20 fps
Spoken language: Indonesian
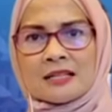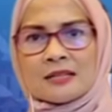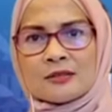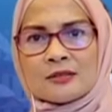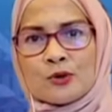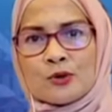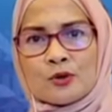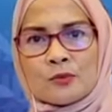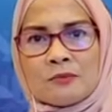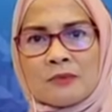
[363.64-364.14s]

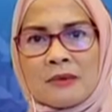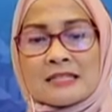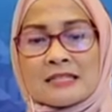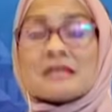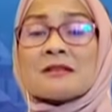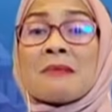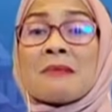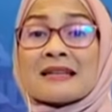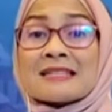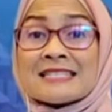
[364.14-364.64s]
perangkat hukum
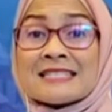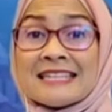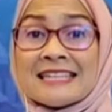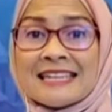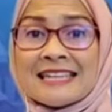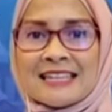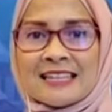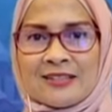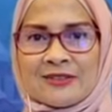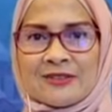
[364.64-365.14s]

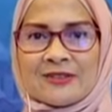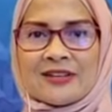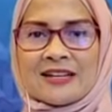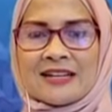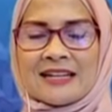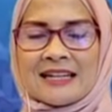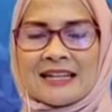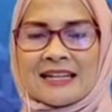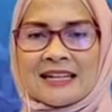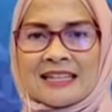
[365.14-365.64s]
masing-masing gitu.
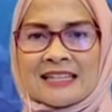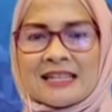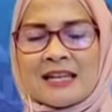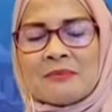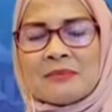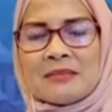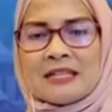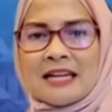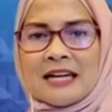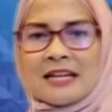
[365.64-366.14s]
Hmm,
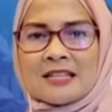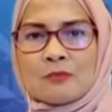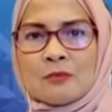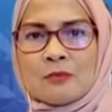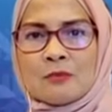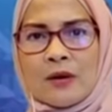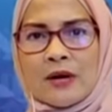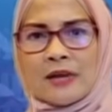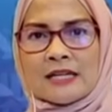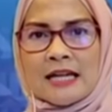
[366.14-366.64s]
kita melihat
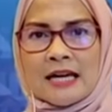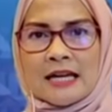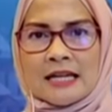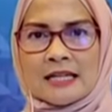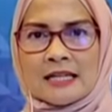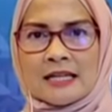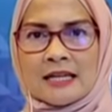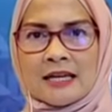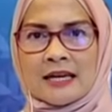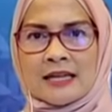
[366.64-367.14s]
bahwa
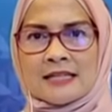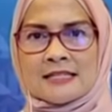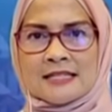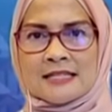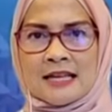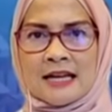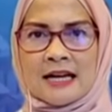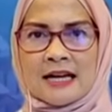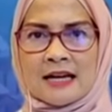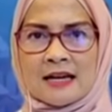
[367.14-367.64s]
dari
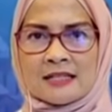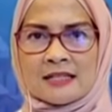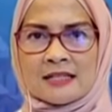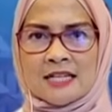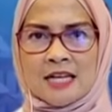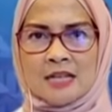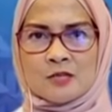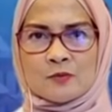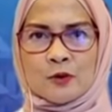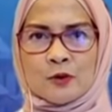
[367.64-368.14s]
SK
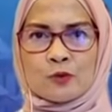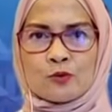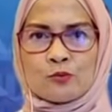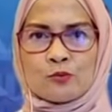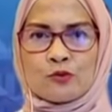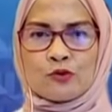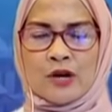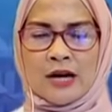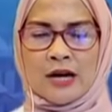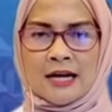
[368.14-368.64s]
Dinas
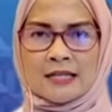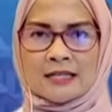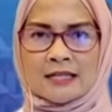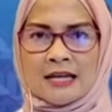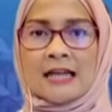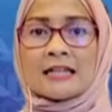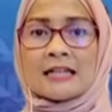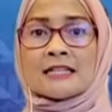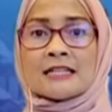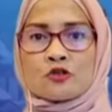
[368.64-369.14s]

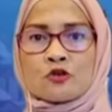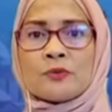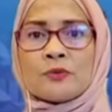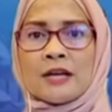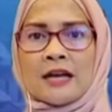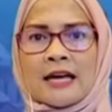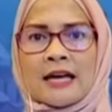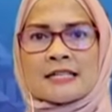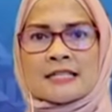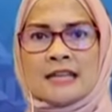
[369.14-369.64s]
Perhubungan Kadisub
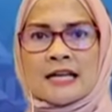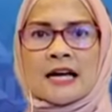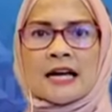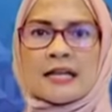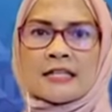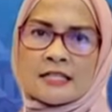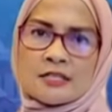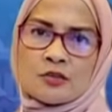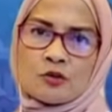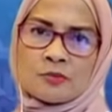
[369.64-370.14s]
ya, SK
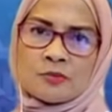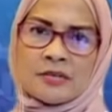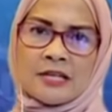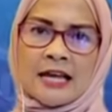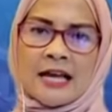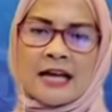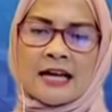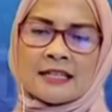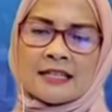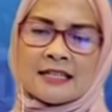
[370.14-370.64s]
Kadisub
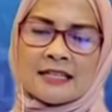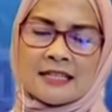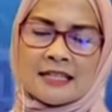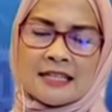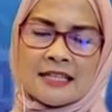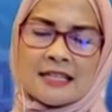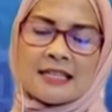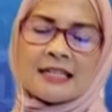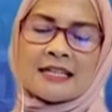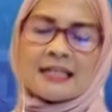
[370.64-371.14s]
DKI
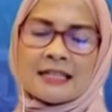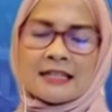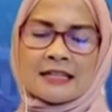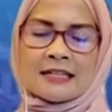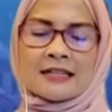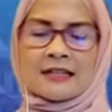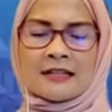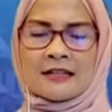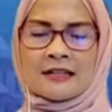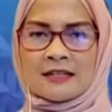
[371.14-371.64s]
ini
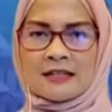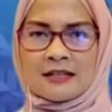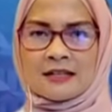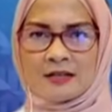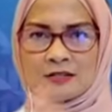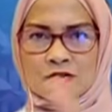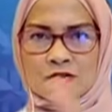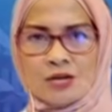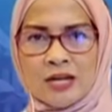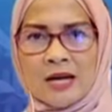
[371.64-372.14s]

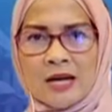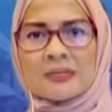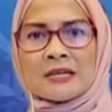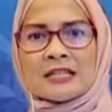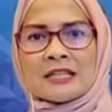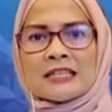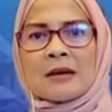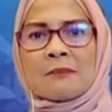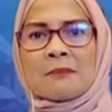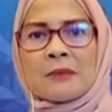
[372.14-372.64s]
uh, sudah
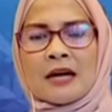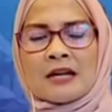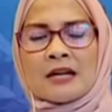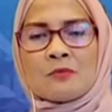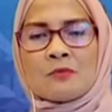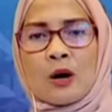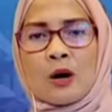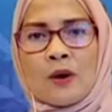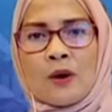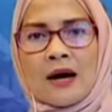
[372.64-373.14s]

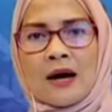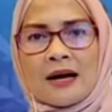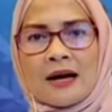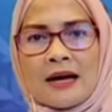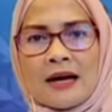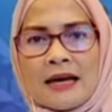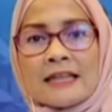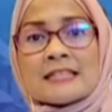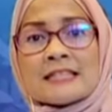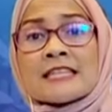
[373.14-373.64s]
menetapkan bahwa
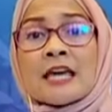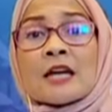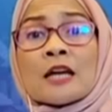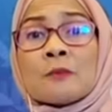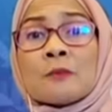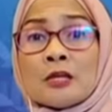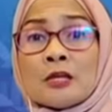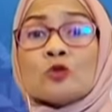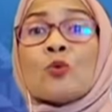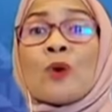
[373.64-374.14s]

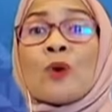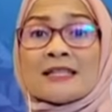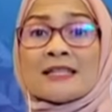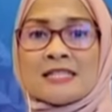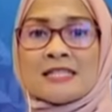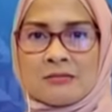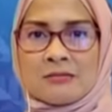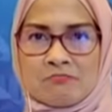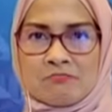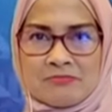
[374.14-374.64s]
STRT itu
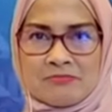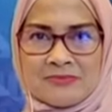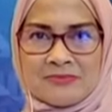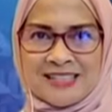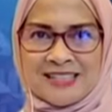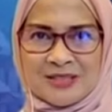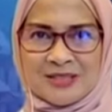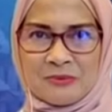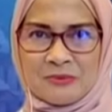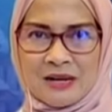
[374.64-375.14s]
wajib
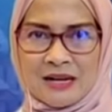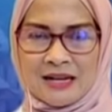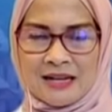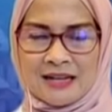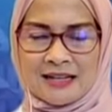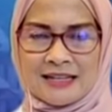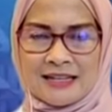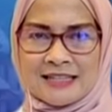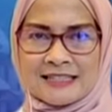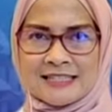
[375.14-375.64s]
yeah. gitu, Mbak
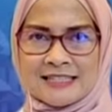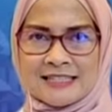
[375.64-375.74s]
